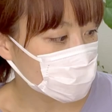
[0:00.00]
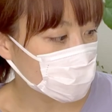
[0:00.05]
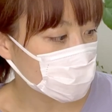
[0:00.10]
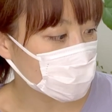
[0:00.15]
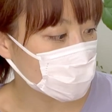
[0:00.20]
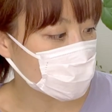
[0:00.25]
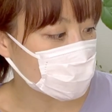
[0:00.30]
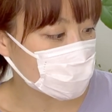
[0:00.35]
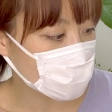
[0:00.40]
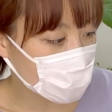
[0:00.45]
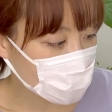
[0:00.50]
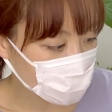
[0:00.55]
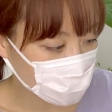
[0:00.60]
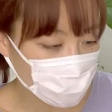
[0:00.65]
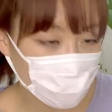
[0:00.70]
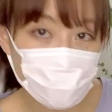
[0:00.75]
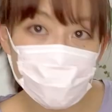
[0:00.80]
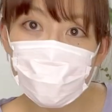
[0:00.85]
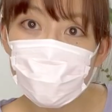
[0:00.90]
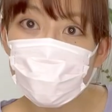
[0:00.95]
えー、
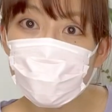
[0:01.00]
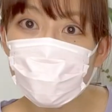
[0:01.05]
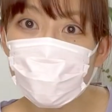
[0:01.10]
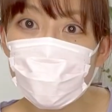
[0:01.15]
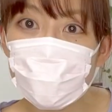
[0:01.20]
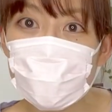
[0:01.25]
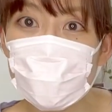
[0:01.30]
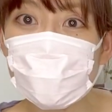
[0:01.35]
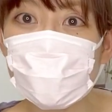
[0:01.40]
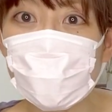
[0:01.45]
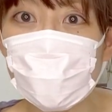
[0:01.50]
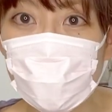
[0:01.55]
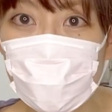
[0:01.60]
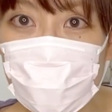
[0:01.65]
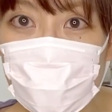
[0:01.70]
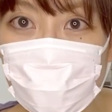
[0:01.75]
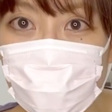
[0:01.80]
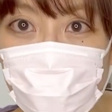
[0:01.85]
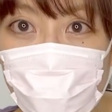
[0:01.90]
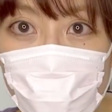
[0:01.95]
3、抑えてる
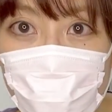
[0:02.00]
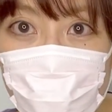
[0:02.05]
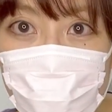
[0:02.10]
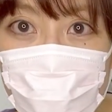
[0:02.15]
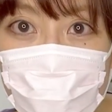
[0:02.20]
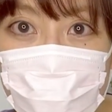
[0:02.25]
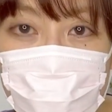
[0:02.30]
よ、ちゃんと。